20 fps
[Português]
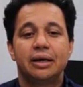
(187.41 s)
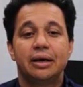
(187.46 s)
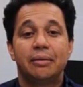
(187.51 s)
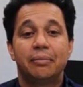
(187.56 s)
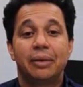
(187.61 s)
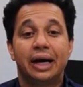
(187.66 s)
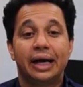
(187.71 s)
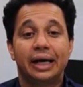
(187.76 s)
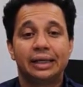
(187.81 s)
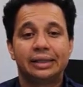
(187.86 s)

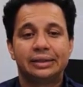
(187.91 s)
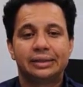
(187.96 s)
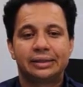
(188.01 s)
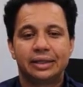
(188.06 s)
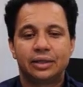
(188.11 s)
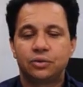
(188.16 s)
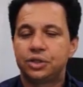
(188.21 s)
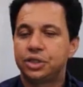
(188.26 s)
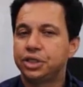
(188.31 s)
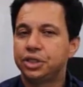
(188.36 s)
Mas
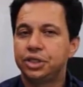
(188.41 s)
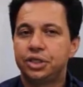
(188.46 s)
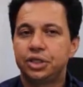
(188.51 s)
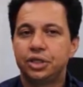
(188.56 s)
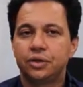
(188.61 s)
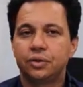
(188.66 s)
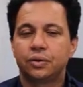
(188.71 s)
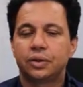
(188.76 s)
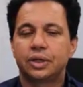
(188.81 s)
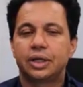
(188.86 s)
eu te
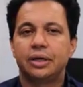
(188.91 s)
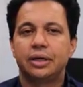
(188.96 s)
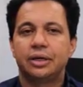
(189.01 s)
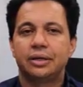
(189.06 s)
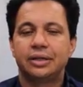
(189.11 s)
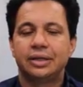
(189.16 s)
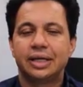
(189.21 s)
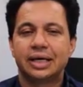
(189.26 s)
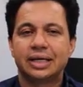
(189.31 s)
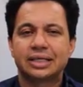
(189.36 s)
digo que
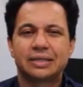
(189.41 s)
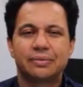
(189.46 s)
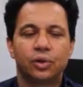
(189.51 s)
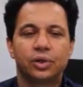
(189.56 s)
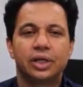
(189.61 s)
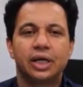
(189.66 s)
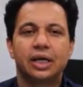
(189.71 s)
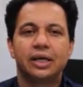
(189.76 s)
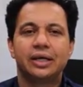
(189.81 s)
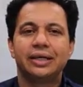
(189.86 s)
nesse
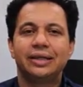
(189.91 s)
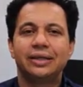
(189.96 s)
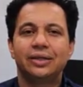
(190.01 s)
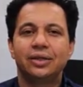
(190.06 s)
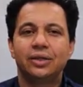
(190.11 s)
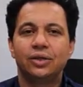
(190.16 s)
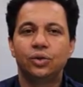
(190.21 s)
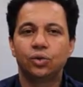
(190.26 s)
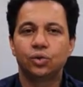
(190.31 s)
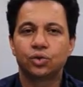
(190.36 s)
modelo e
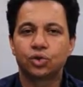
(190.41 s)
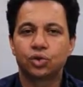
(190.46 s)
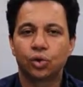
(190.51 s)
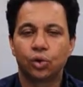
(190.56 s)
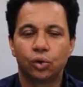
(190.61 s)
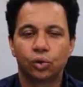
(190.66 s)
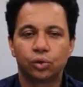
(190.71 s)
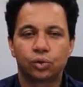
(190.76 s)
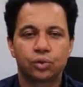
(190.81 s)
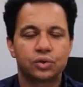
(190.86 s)
nos
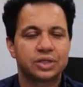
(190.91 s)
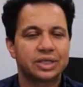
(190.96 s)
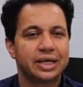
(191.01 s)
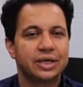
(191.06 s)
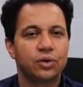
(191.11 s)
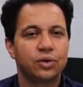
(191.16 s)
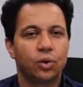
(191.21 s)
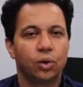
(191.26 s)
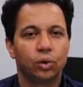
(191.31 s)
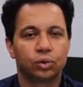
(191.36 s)
outros,
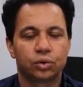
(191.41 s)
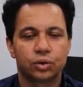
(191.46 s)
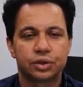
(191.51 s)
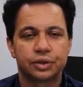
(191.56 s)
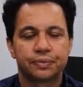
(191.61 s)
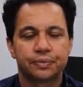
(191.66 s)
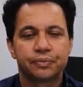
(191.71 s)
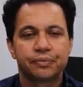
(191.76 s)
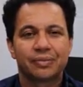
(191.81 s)
em outros,